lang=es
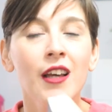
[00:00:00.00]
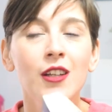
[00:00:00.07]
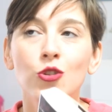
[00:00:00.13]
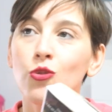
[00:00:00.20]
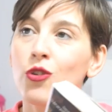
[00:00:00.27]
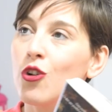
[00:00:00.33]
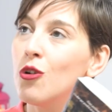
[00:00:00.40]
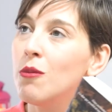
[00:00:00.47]
es
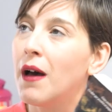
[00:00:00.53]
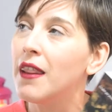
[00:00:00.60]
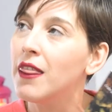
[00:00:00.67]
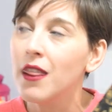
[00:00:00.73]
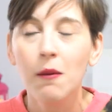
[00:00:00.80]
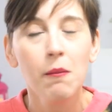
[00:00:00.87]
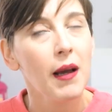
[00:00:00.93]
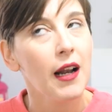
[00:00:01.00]
un
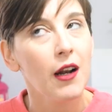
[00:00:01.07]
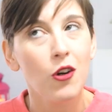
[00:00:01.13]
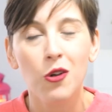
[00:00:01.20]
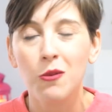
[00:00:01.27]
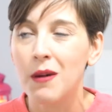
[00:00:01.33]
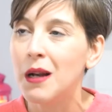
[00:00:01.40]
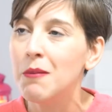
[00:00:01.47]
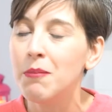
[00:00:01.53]
romance
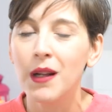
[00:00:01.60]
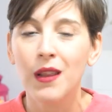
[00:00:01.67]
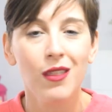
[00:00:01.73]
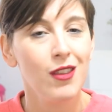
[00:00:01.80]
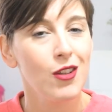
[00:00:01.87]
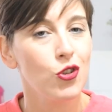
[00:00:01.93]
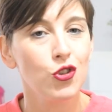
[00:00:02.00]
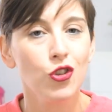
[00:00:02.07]
paranormal
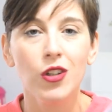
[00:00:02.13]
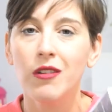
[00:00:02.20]
precioso